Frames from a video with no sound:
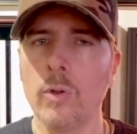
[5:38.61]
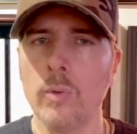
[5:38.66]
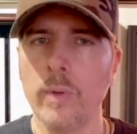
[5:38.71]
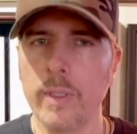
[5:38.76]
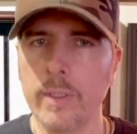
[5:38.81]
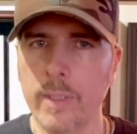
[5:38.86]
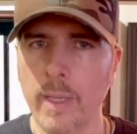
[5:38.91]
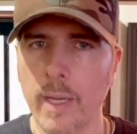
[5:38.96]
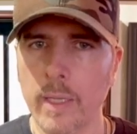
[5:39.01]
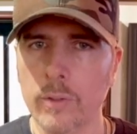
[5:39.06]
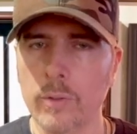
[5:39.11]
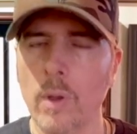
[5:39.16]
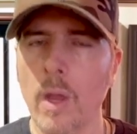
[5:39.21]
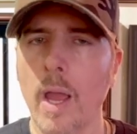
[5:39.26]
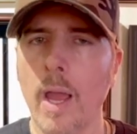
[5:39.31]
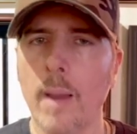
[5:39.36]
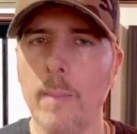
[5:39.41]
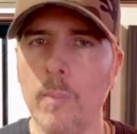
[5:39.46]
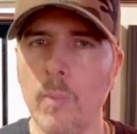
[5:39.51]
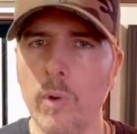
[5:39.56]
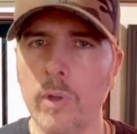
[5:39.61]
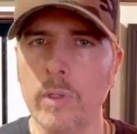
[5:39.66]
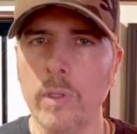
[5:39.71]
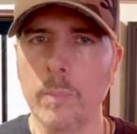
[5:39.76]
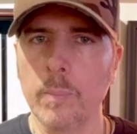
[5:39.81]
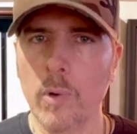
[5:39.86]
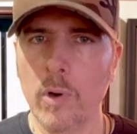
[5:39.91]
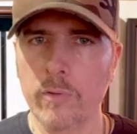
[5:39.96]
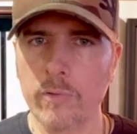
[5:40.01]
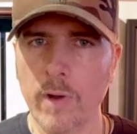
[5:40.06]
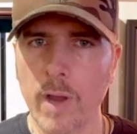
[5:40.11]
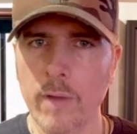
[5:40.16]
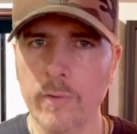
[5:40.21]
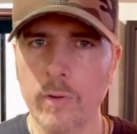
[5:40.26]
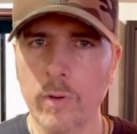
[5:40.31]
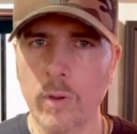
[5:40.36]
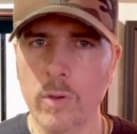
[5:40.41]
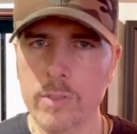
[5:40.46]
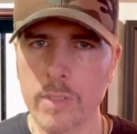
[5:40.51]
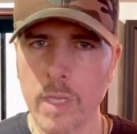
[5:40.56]
No entanto, é muito
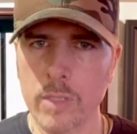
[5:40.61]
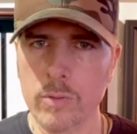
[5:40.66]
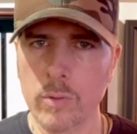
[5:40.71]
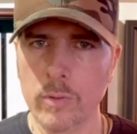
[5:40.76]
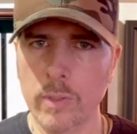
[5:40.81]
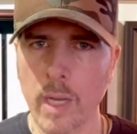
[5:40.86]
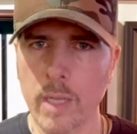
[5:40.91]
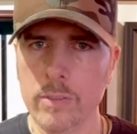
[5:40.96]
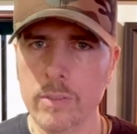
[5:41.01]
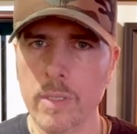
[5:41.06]
improvável que os resultados